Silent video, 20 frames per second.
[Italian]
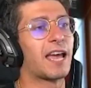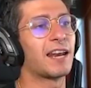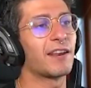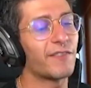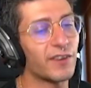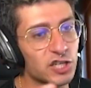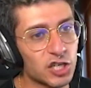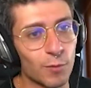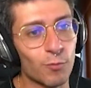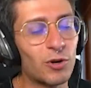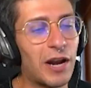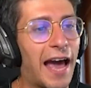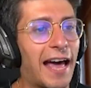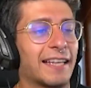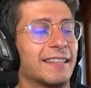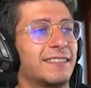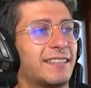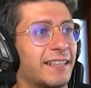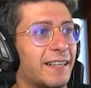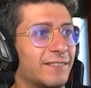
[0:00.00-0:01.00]
ne facciamo
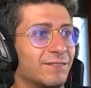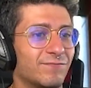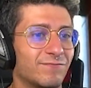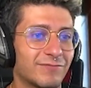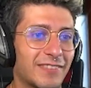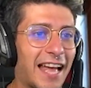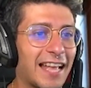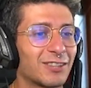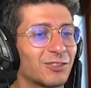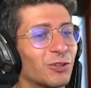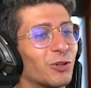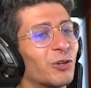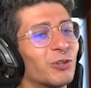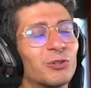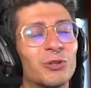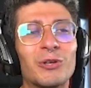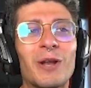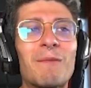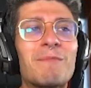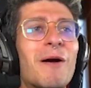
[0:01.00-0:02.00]
un'altra. Tanto
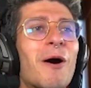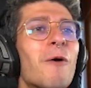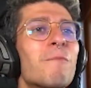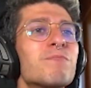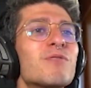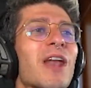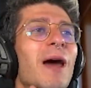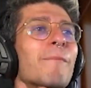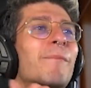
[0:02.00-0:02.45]
non abbiamo più la